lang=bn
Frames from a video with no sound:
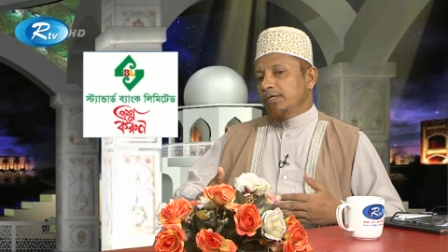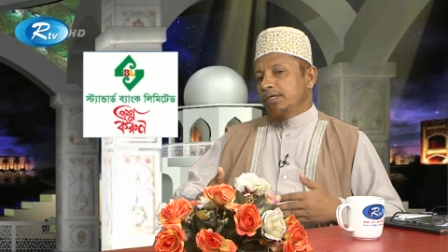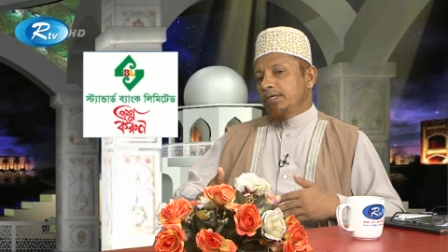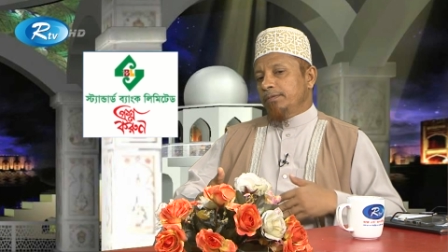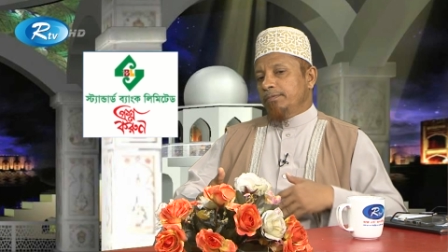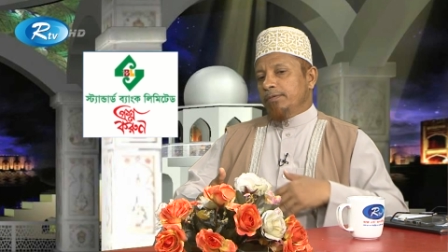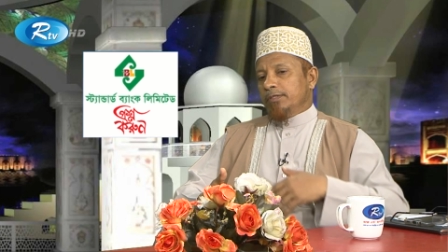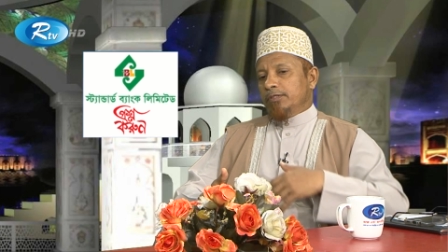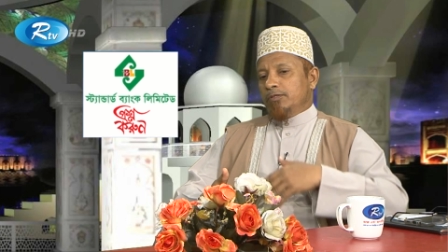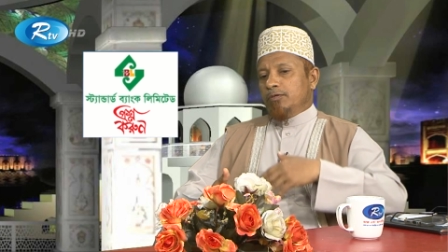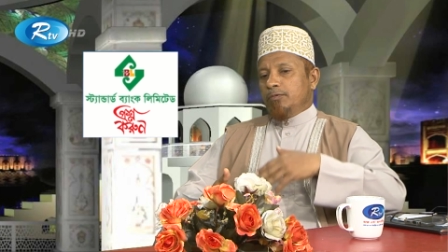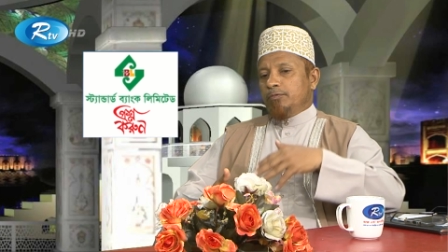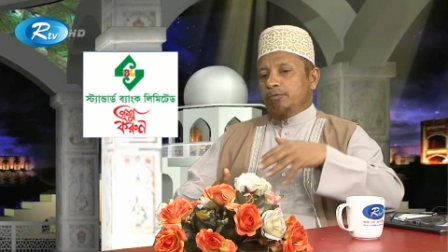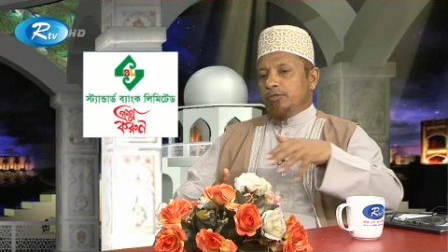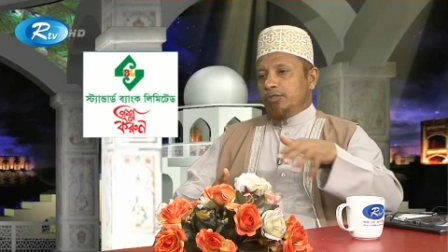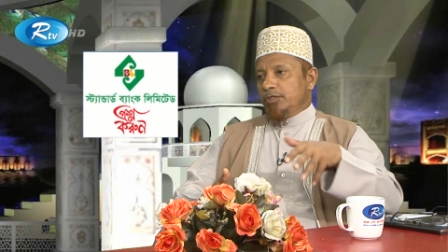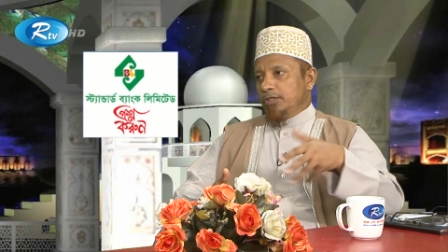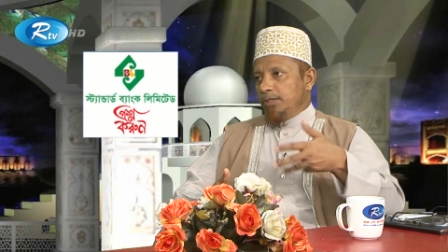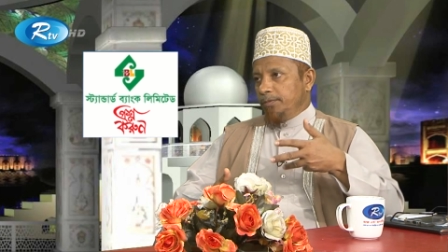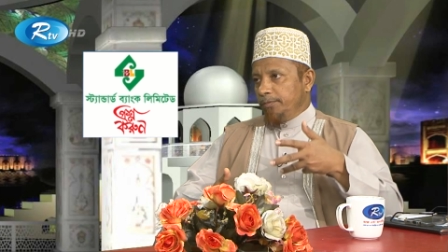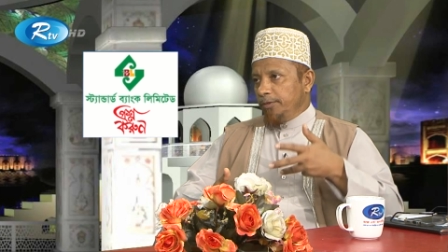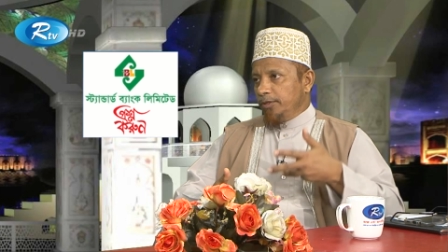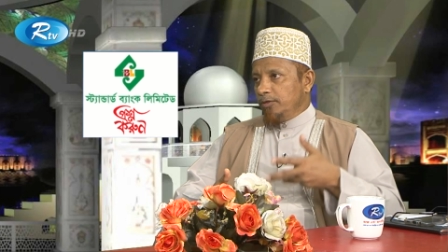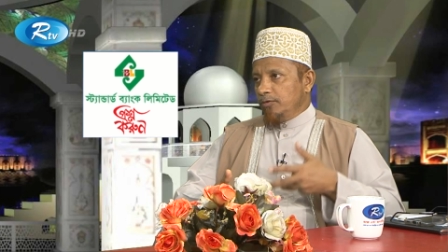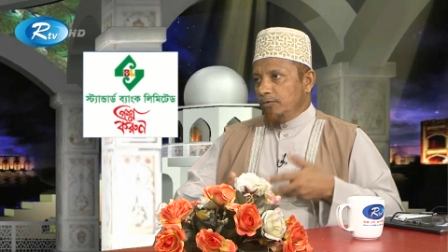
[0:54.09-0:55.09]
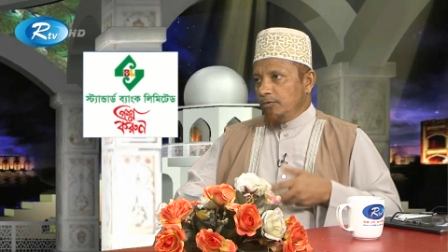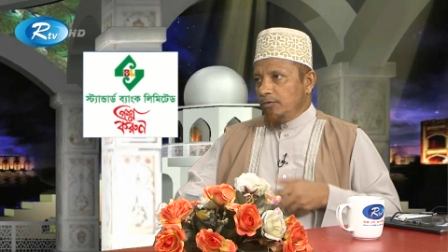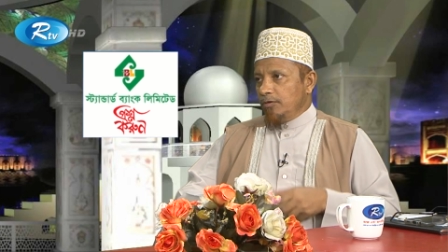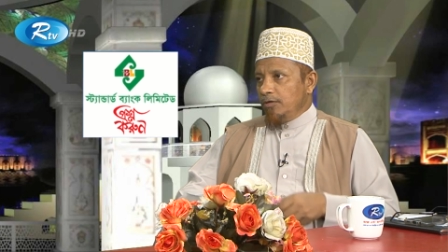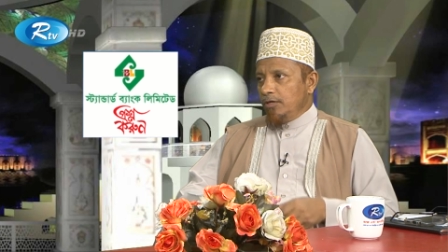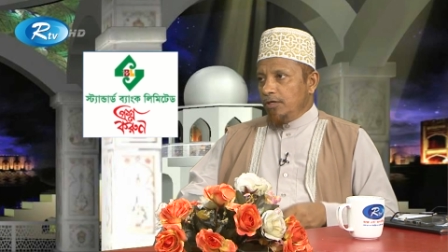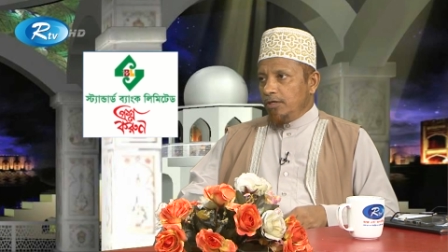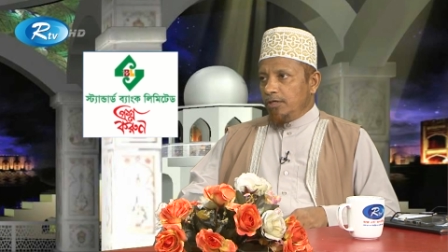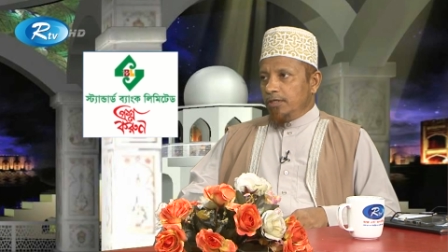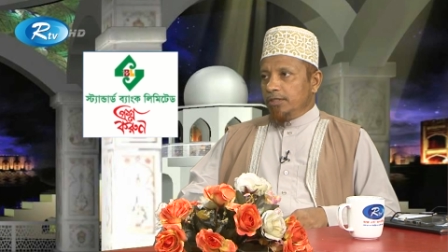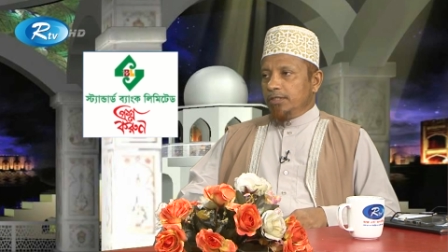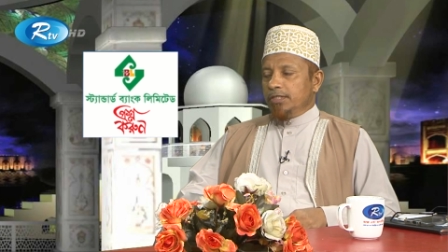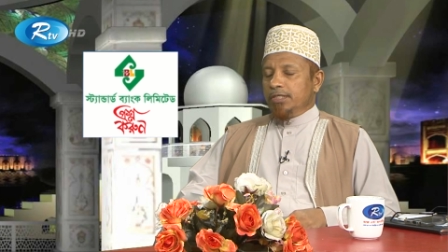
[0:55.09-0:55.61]
এবার তো অবশ্য সীমিত
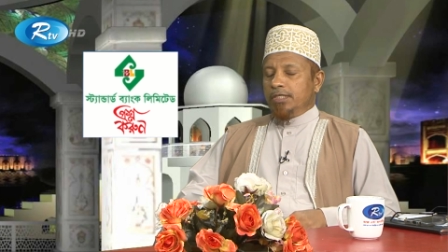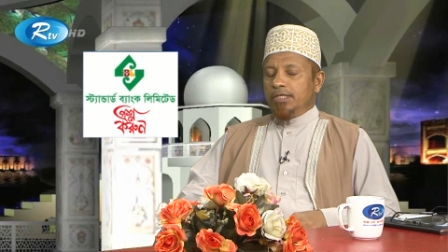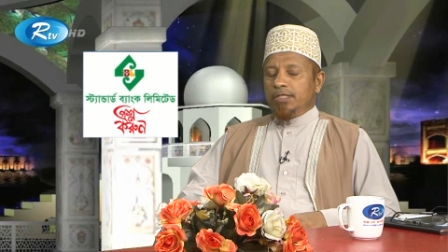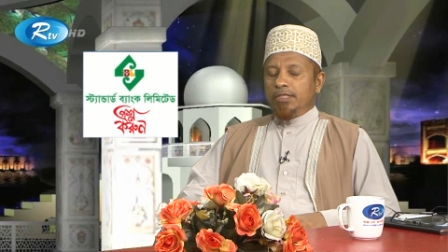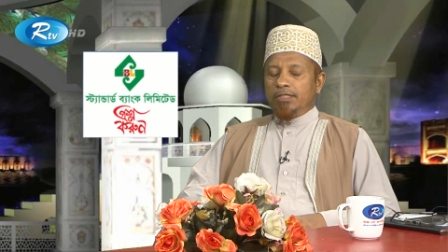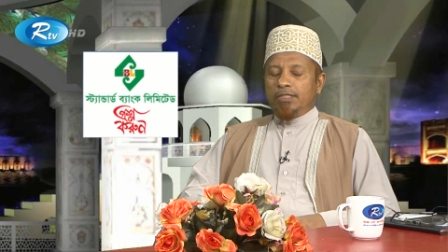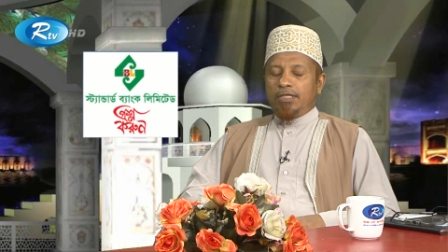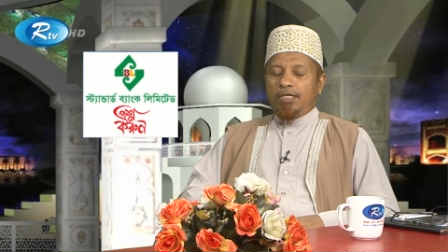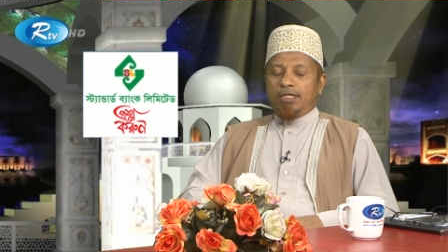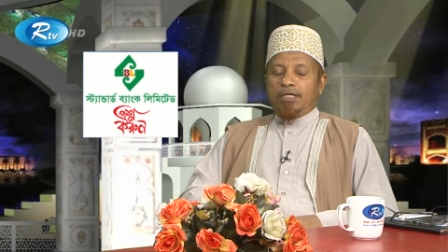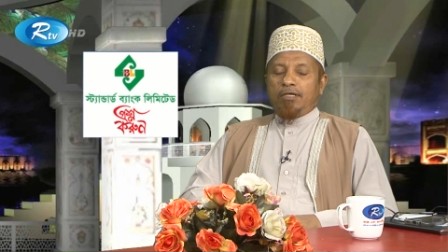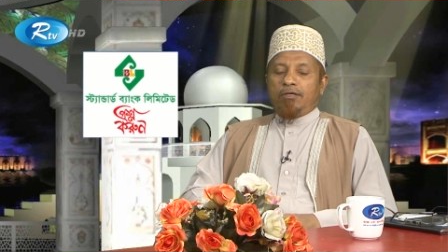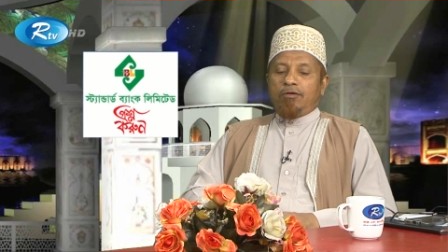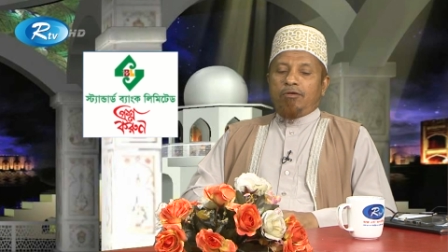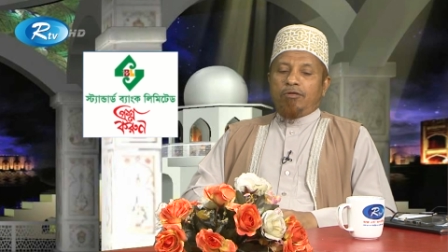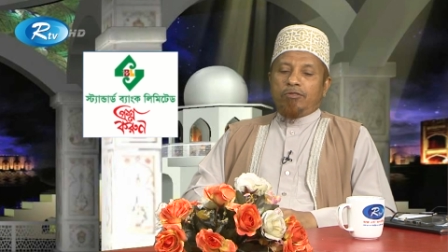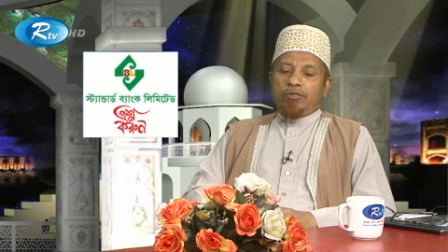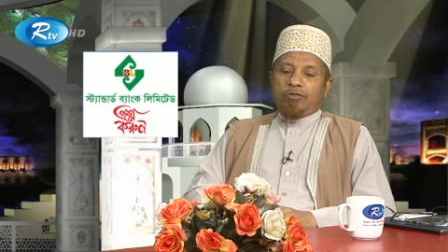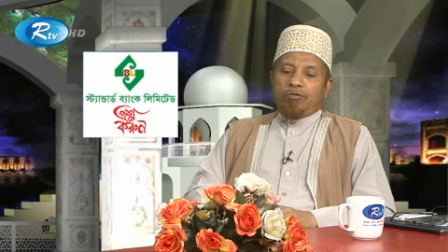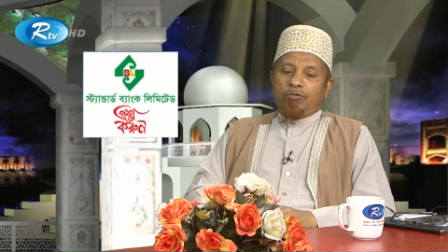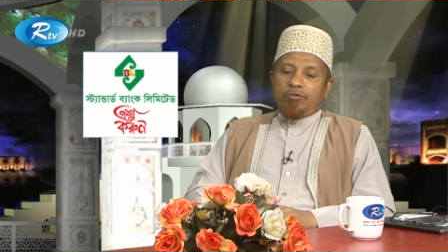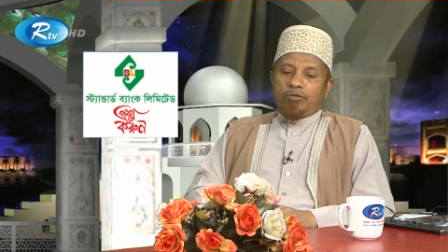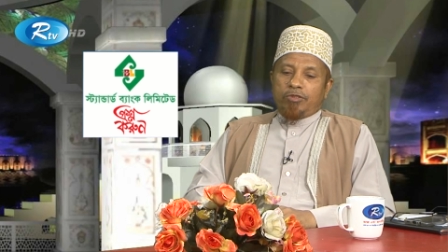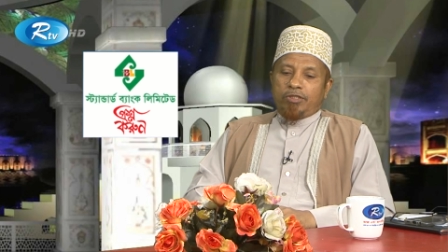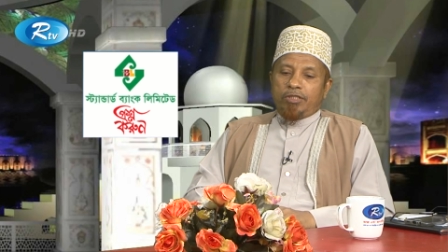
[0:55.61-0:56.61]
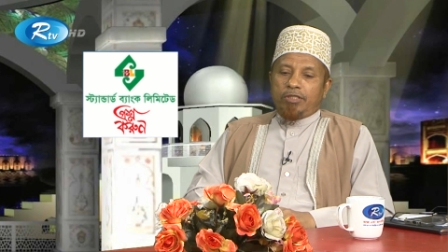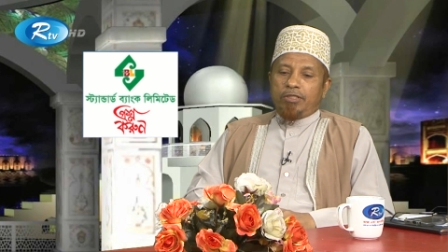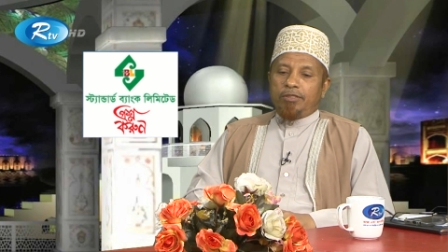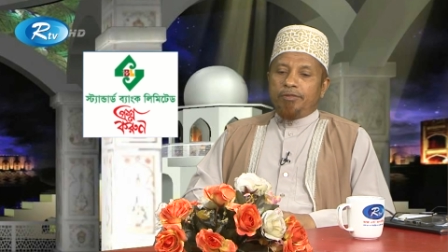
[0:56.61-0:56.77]
যেখানে তারা হজ করছেন